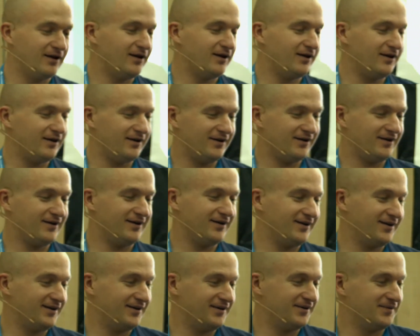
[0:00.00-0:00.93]

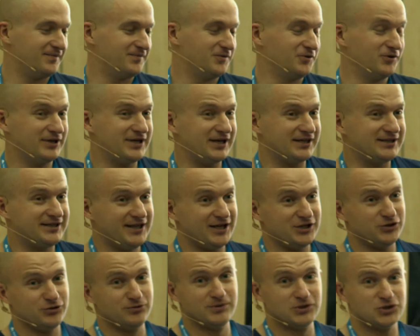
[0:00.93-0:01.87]
А, ну и как-то я
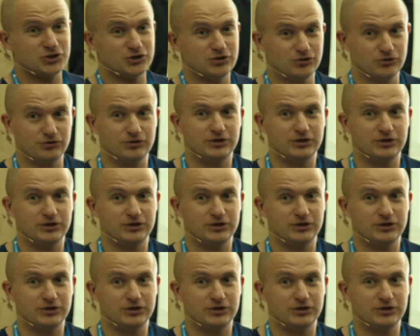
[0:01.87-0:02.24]
думал, что ну,